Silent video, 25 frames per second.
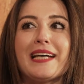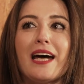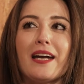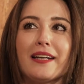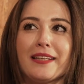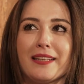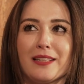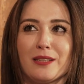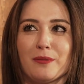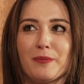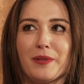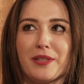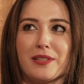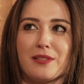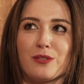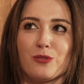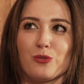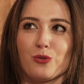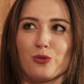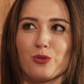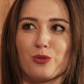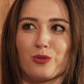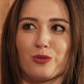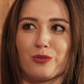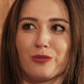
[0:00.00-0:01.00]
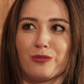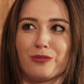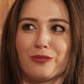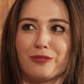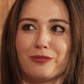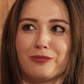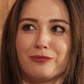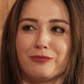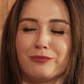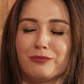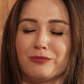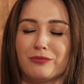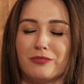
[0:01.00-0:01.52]
terk etmek istiyorsun.
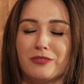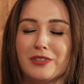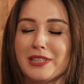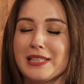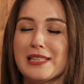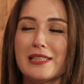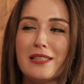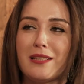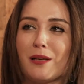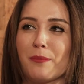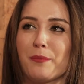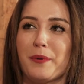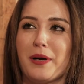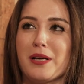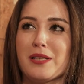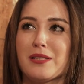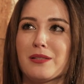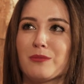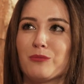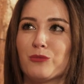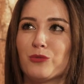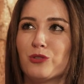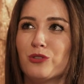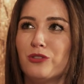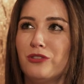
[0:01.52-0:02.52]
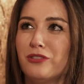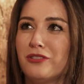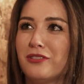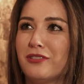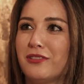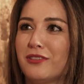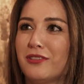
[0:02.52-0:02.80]
Nasıl yaparsın bunu?